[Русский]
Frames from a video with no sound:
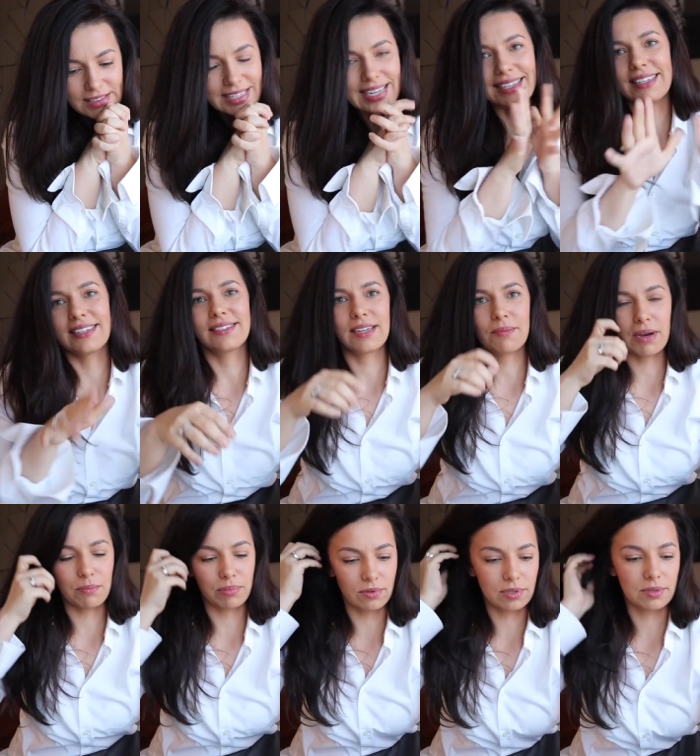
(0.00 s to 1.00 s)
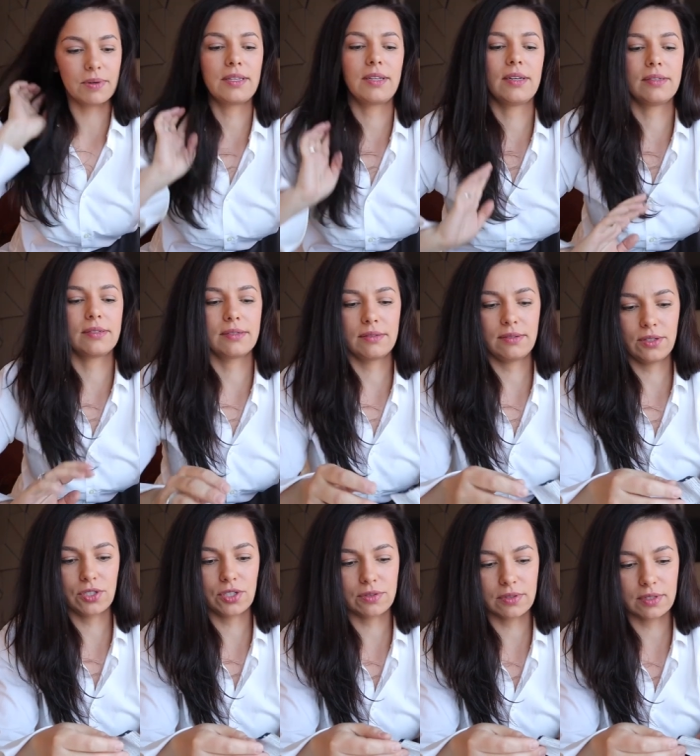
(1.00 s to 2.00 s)
Ладно, сама буду смотреть,
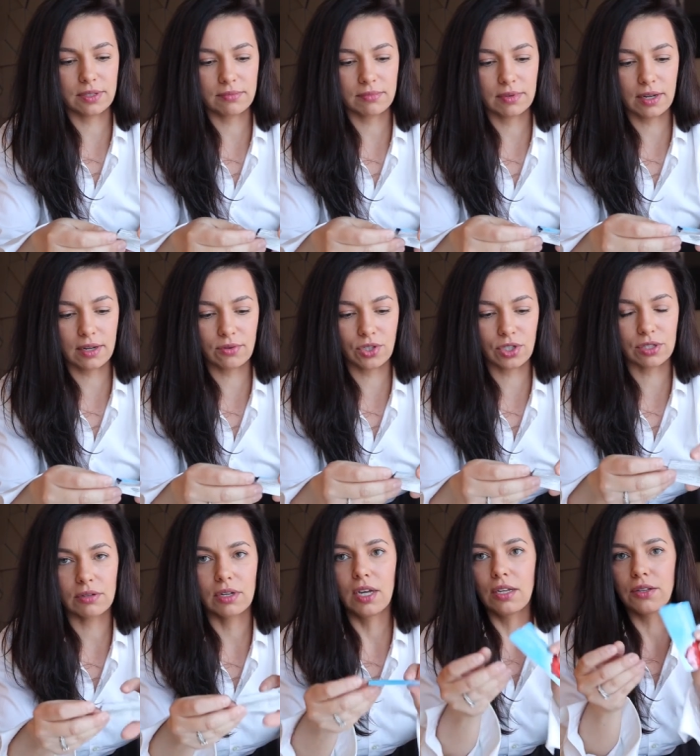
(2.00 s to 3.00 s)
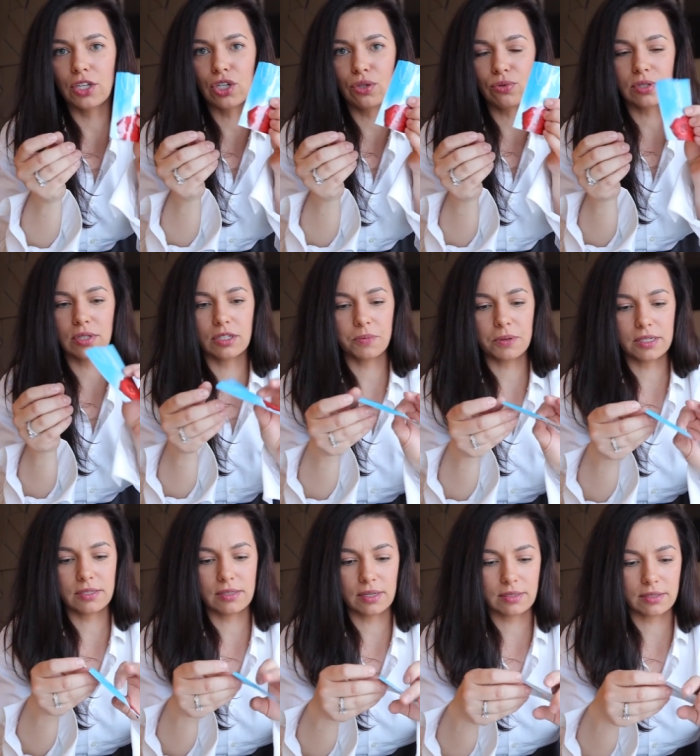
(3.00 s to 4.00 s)
нечего там. Короче, начну с
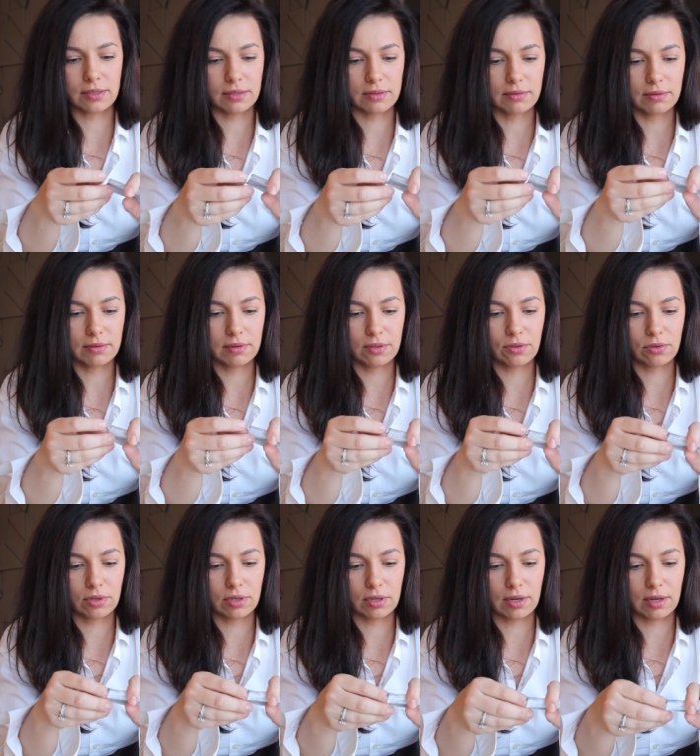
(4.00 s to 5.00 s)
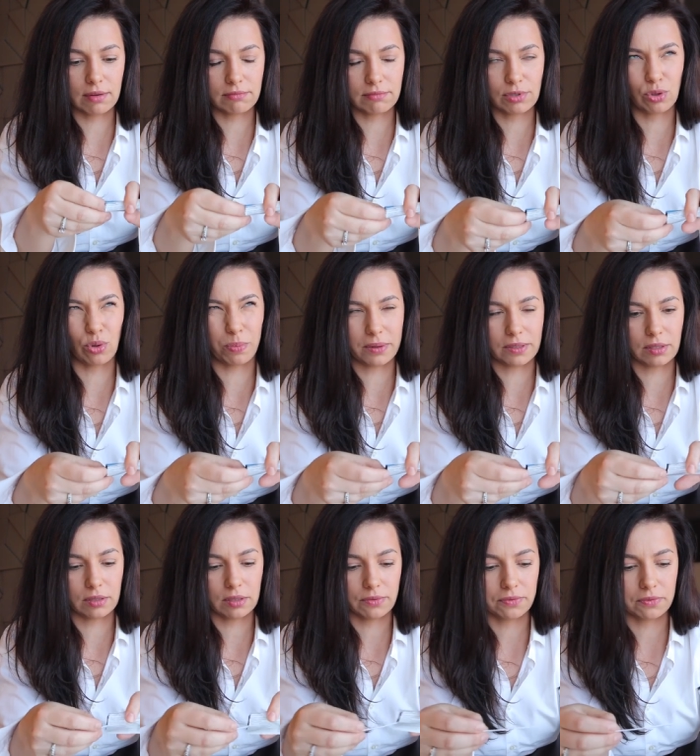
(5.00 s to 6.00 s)
экспресс-теста, который
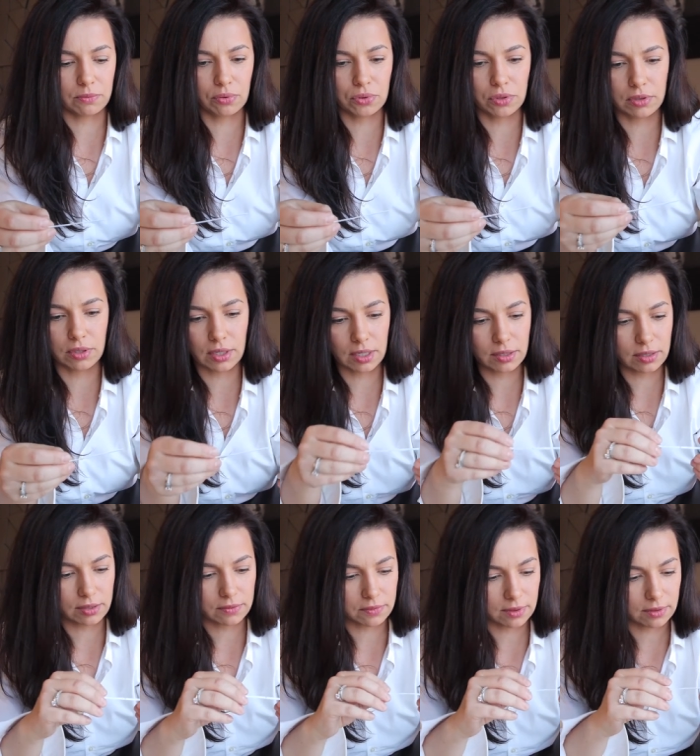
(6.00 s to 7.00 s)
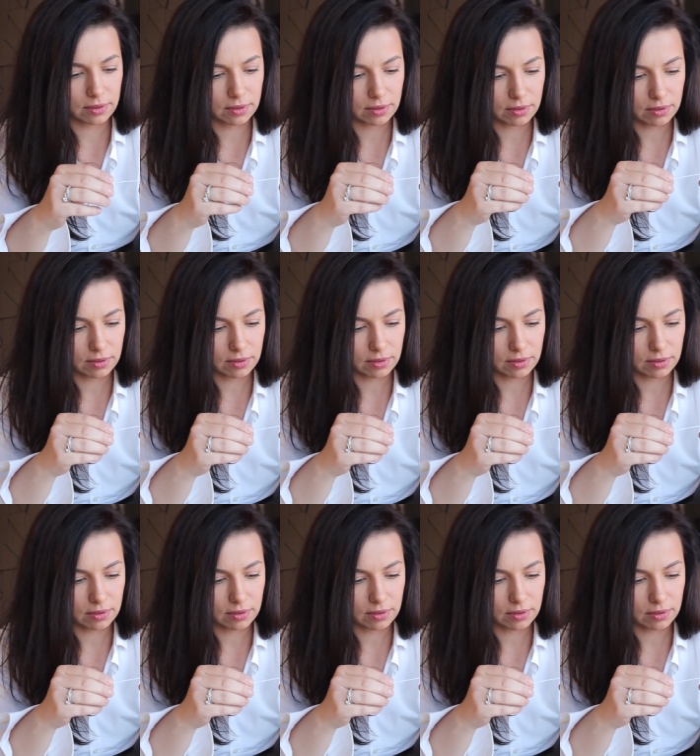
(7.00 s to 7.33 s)
100% будет негативный.